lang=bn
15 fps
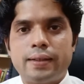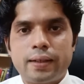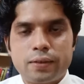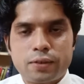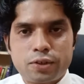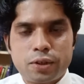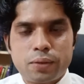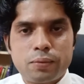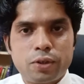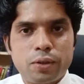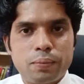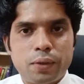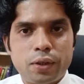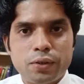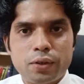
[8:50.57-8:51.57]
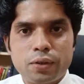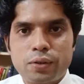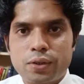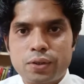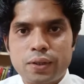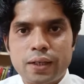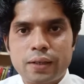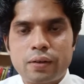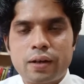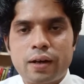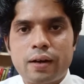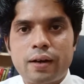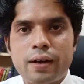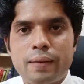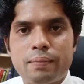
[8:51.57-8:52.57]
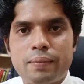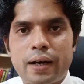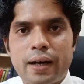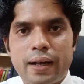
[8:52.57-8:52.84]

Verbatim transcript: আদালতসমূহ বন্ধ ঘোষণা করা হয়